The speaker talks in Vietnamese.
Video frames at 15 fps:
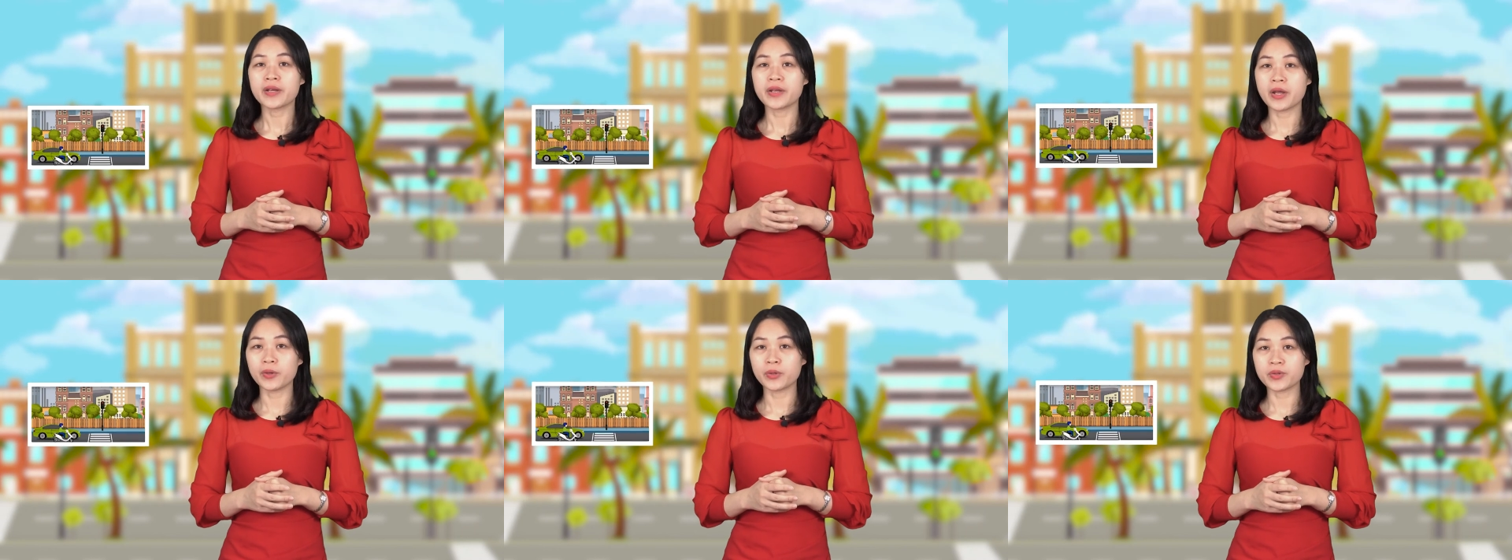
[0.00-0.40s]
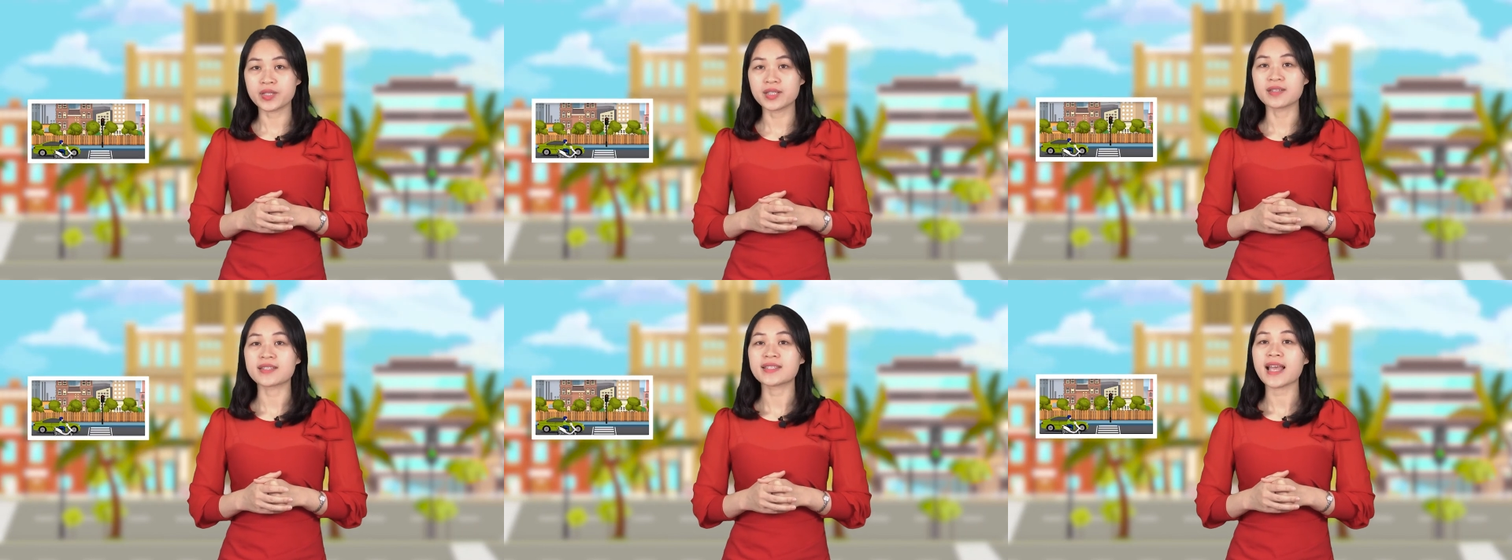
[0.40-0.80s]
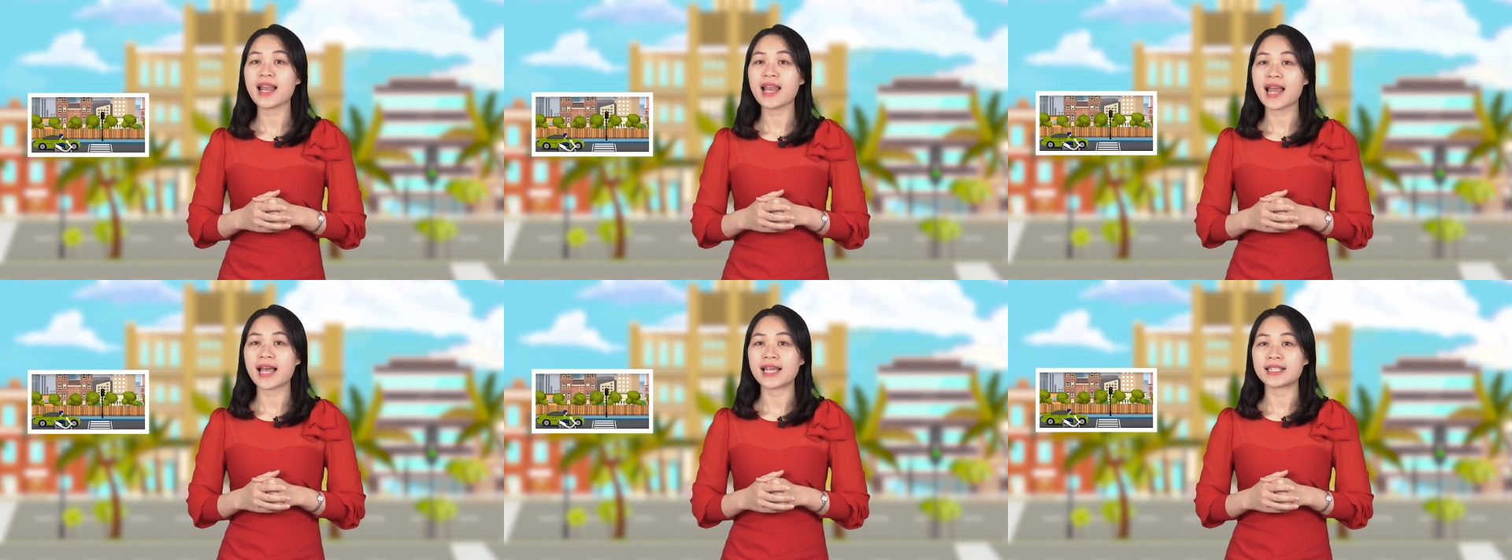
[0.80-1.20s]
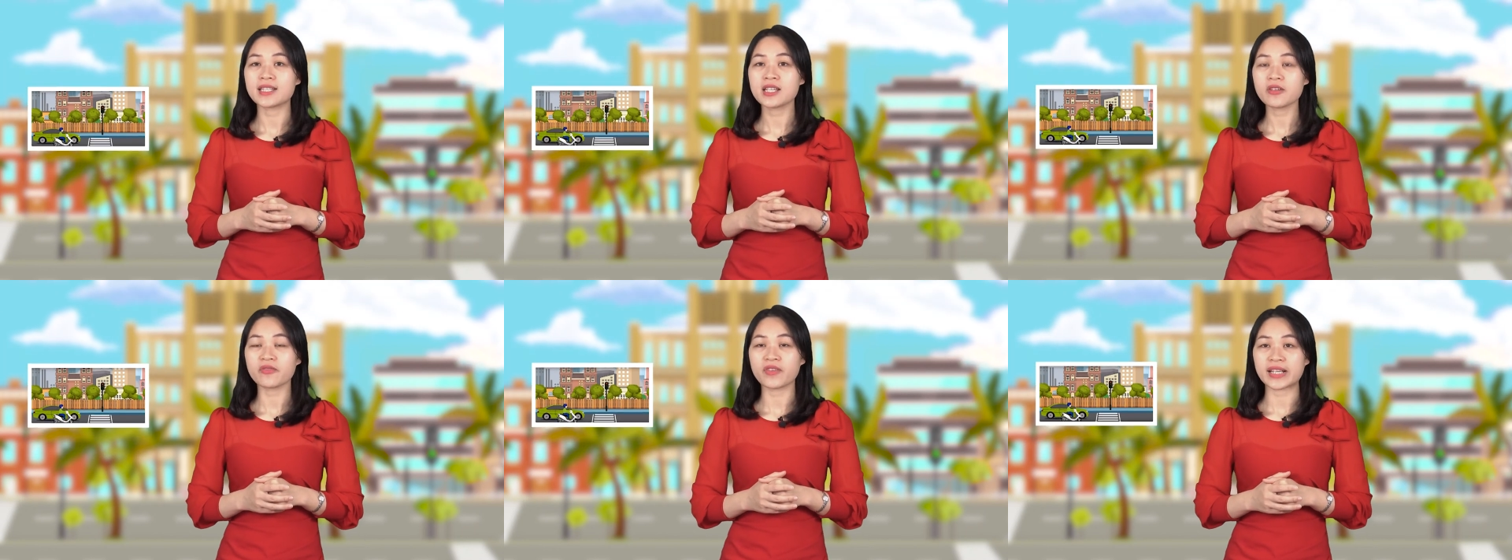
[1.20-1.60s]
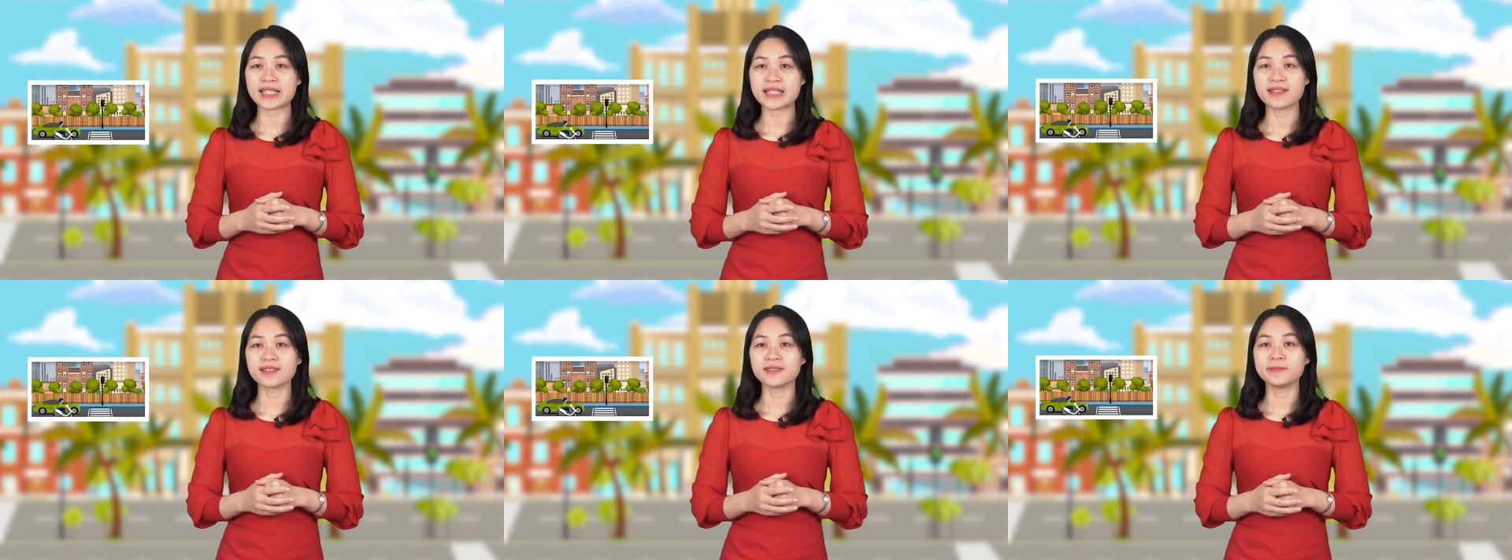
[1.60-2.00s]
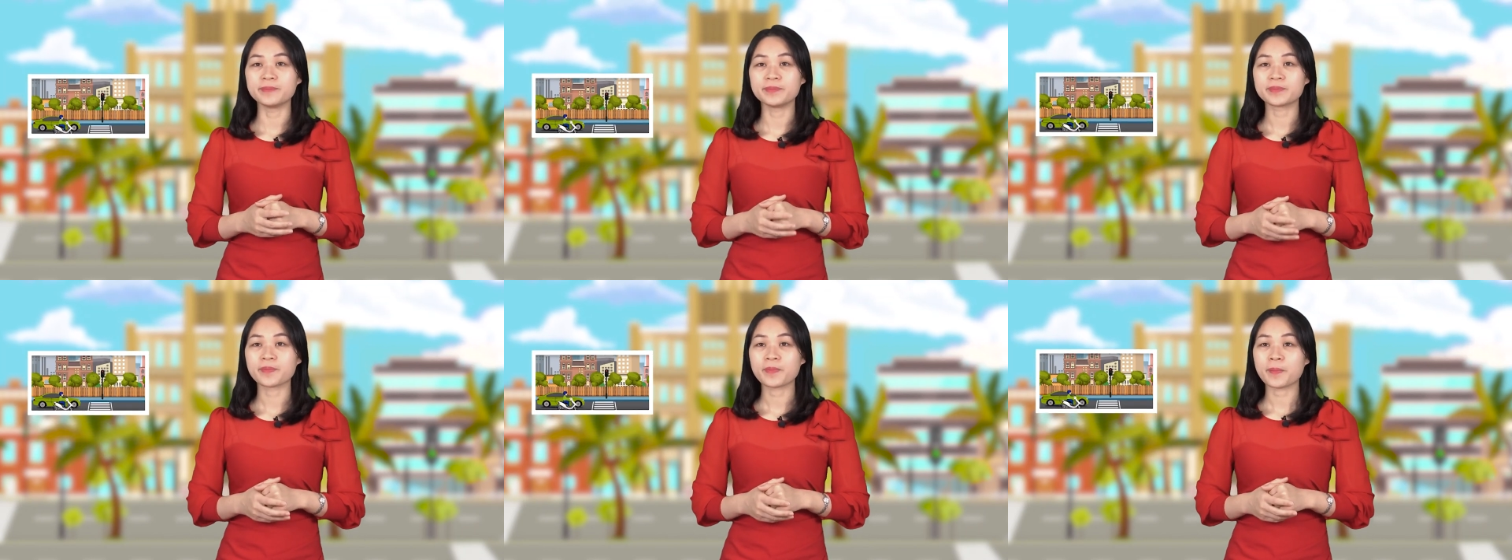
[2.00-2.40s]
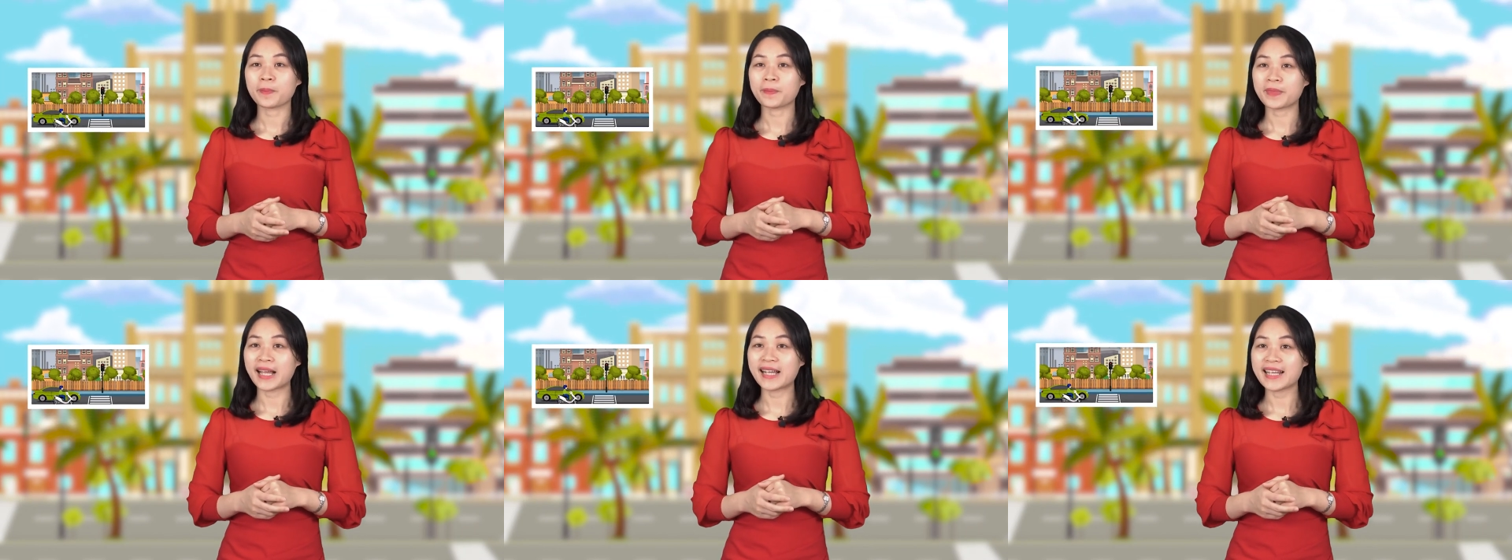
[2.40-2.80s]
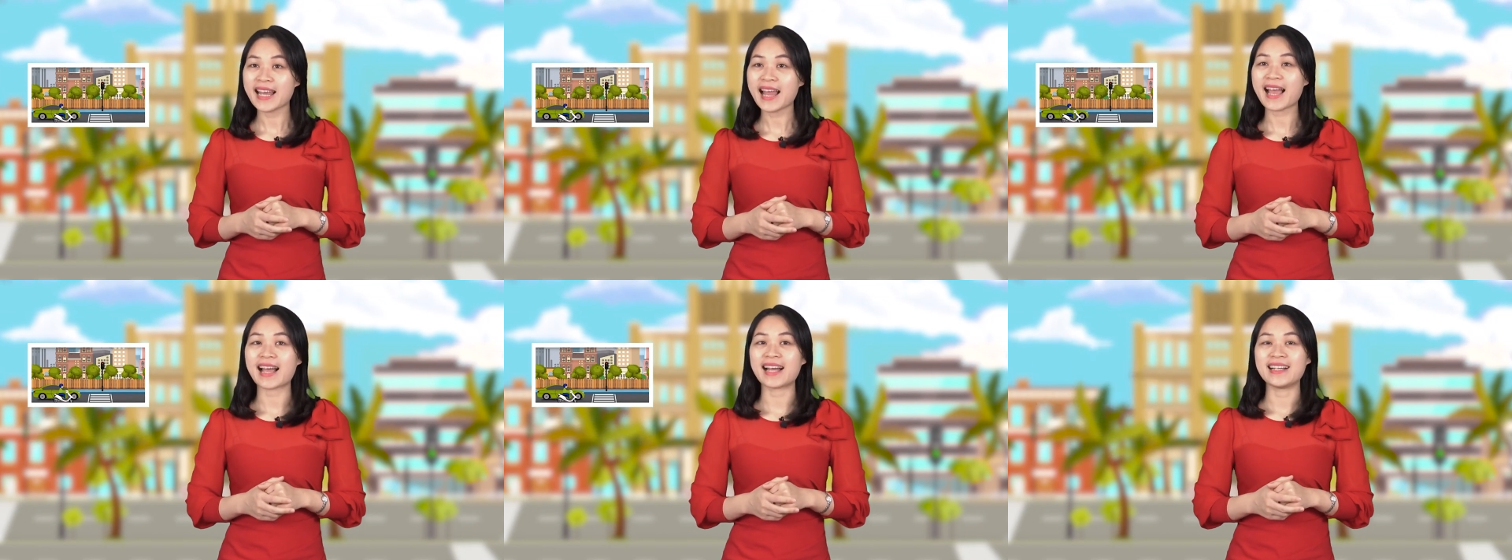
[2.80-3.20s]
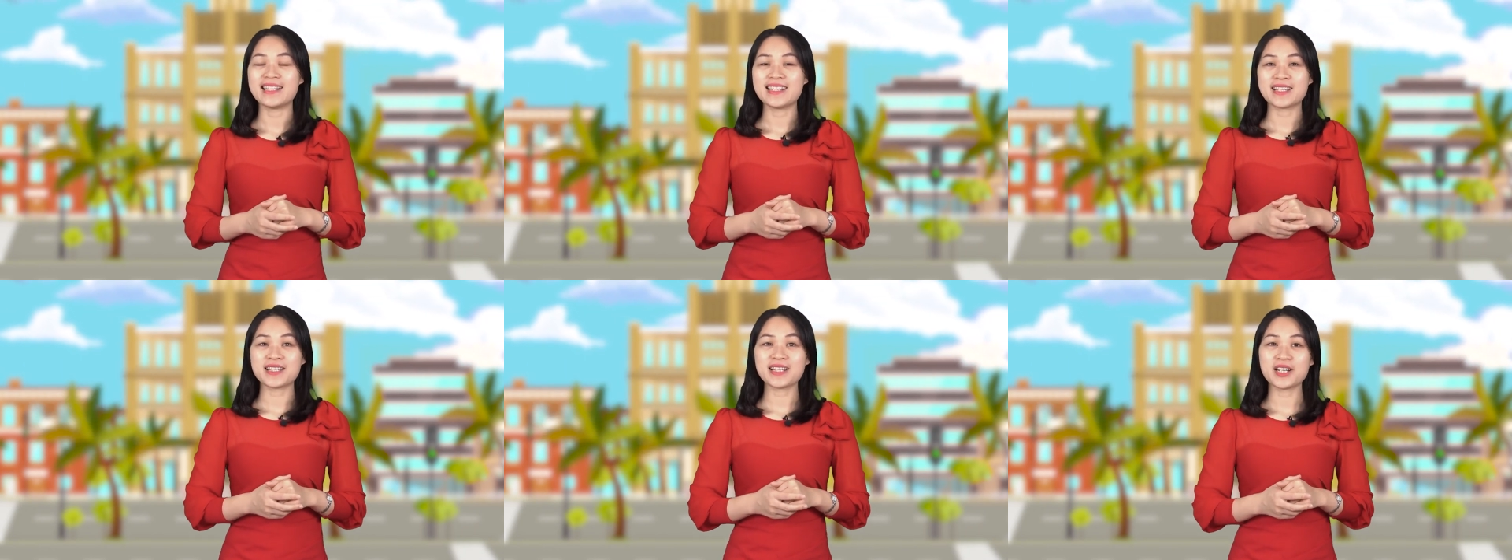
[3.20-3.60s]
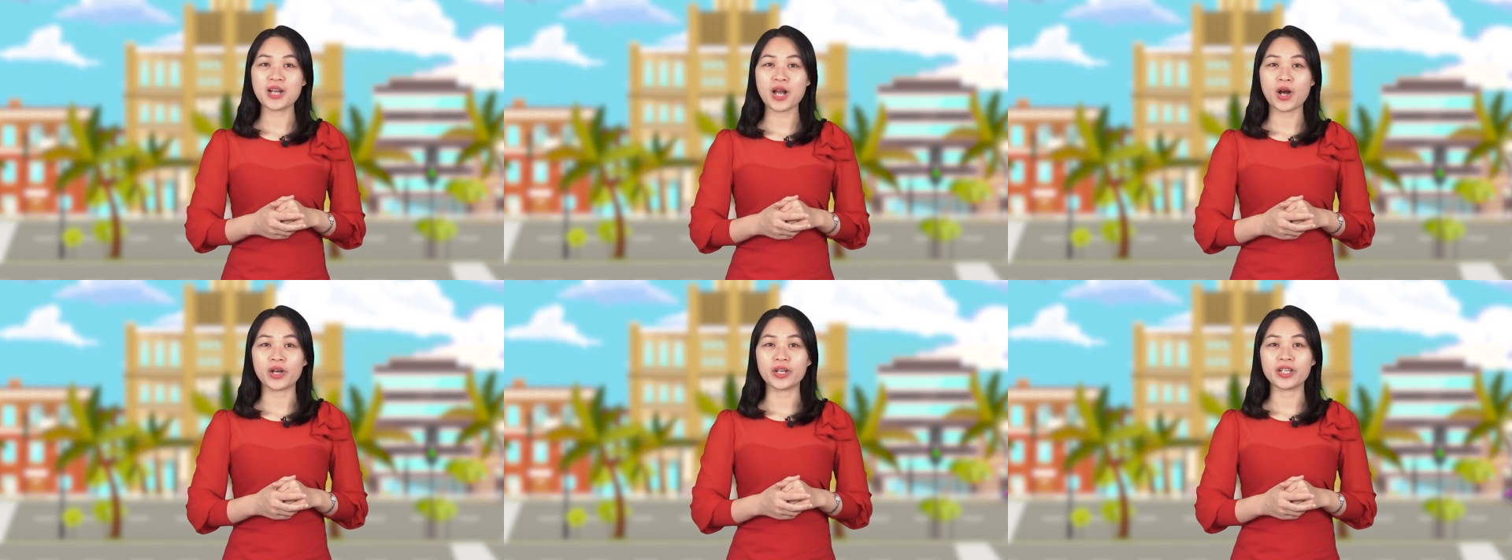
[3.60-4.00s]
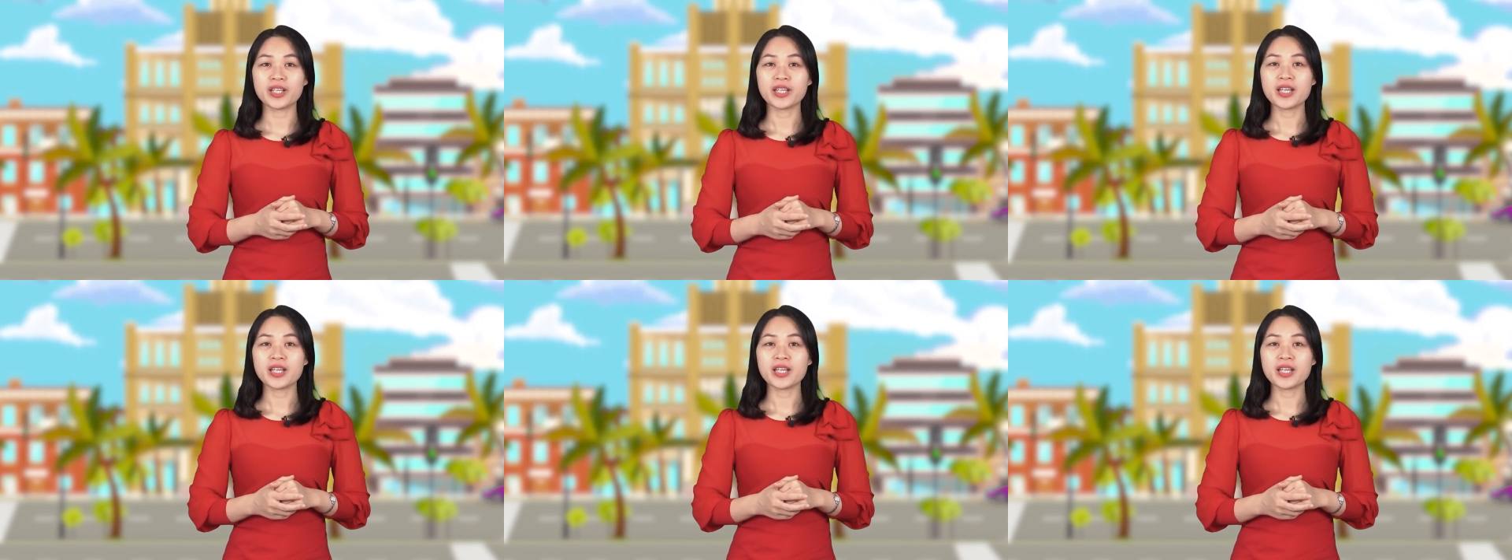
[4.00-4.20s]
đều dừng xe lại trước vạch rừng. Thấy lạ, Sơn hỏi,